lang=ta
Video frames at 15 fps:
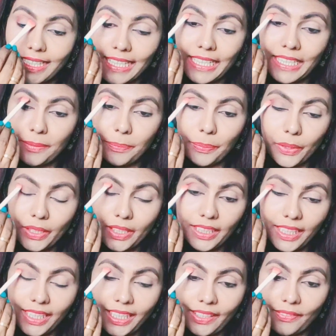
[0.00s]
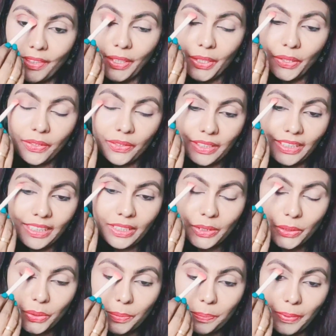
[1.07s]
ஸ்க்ரீன் போட்டு தான் நான் வீடியோ வந்து
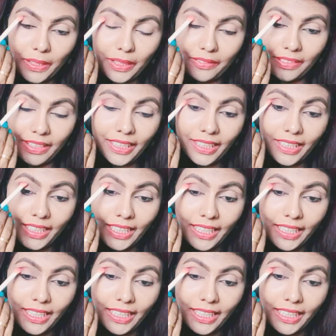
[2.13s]
ஷூட் பண்ணுவேன்